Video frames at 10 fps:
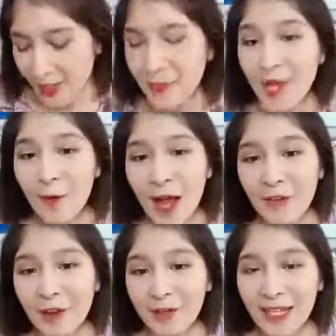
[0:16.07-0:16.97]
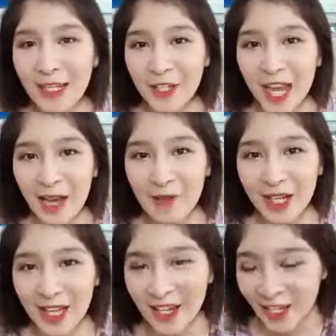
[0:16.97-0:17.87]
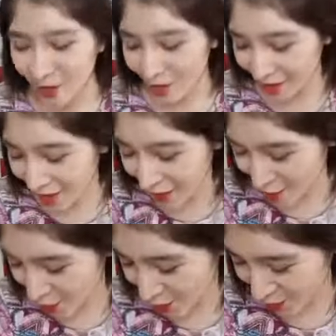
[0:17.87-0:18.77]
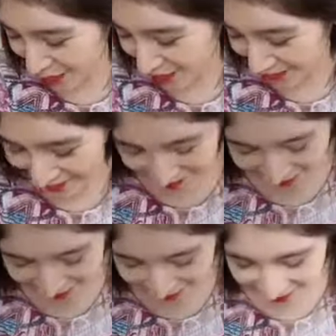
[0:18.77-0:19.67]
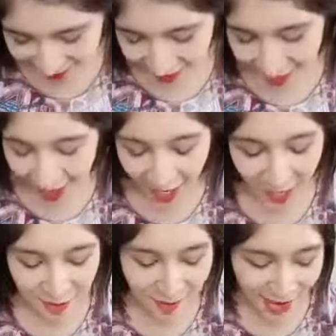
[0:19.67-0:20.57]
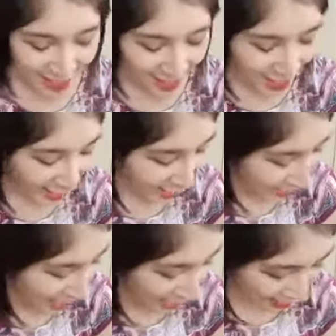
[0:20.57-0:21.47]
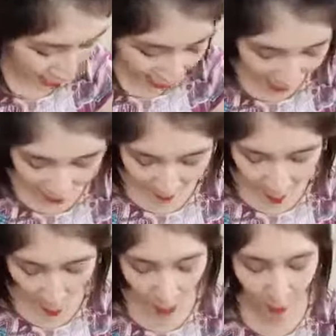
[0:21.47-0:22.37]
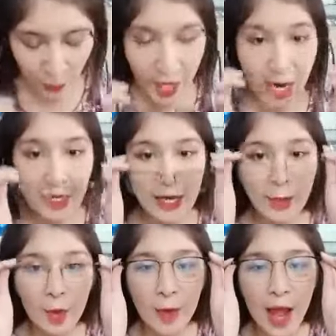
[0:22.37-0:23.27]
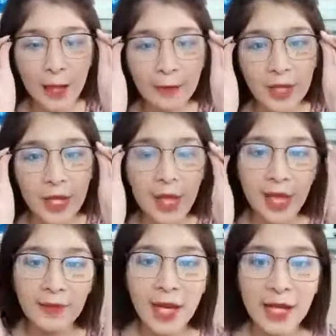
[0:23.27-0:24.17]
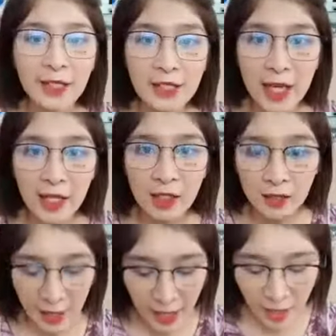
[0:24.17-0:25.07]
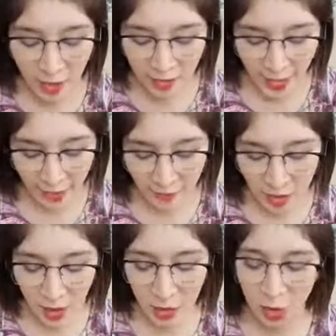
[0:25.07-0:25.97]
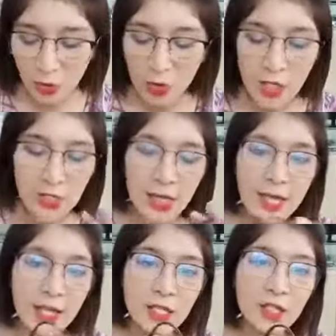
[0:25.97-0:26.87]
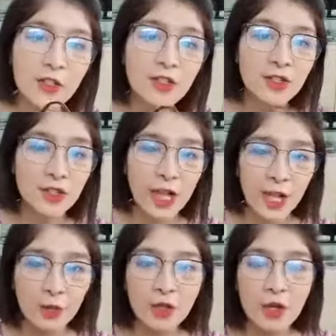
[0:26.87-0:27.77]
bây giờ qua phong kính này cho nam đi nãy giờ đi cho nữ hơi nhiều ha 2723 có hai màu là màu đen với là màu bạc Em này thì dạng kính khá là đơn giản mà chân kính của nó sẽ là dạng chân kính nhựa dẻo